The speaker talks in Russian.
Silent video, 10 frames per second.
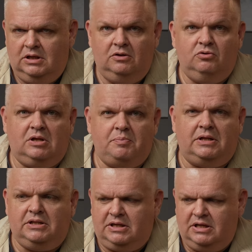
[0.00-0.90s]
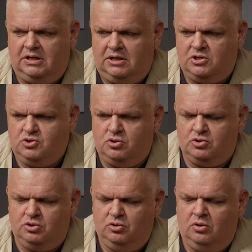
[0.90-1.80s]
И вот опять-таки хорошо,
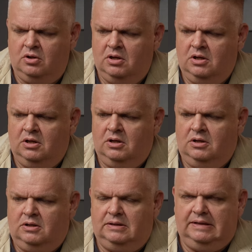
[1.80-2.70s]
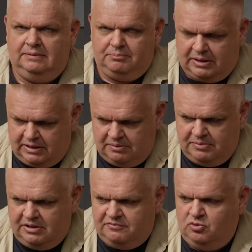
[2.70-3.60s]
что, по крайней
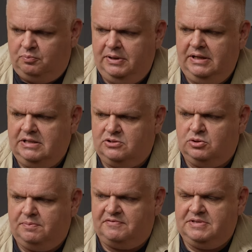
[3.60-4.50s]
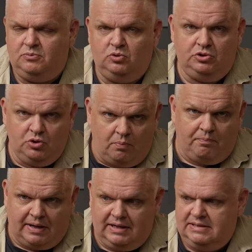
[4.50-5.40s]
мере, вступление, судя по всему, днем
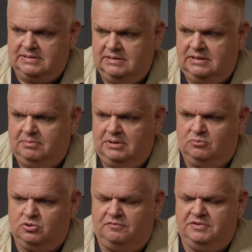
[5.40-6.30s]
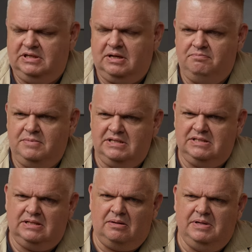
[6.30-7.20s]
показано. Потому что в тихом
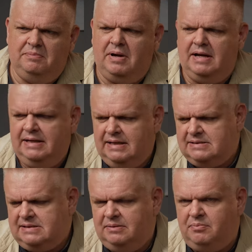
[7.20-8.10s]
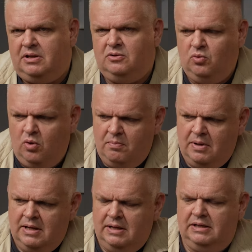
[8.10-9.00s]
месте там либо лес, либо дом,
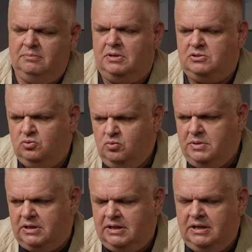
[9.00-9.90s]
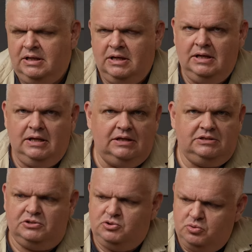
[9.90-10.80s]
либо сумерки.
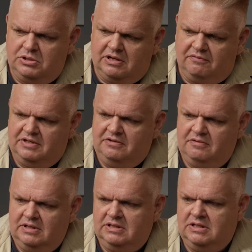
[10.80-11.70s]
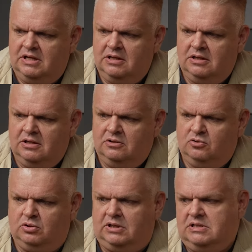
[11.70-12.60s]
Этих чудиков не видно.
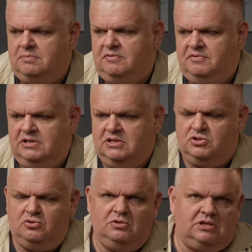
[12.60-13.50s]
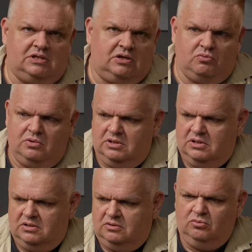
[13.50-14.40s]
Тут хотя бы видно, что это
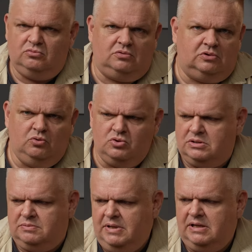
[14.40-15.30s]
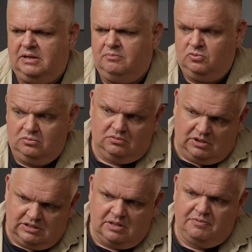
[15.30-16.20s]
такое, ну, тоже мельком, ну,
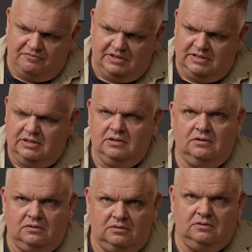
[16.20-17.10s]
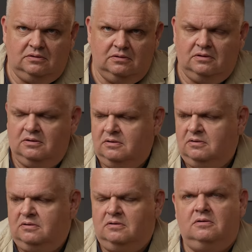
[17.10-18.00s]
хотя бы Но видно. Показали
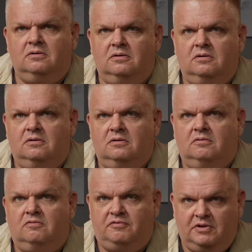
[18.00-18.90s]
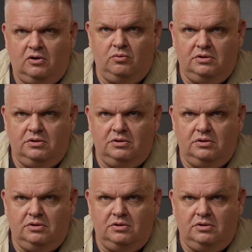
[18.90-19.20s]
уже в во второй.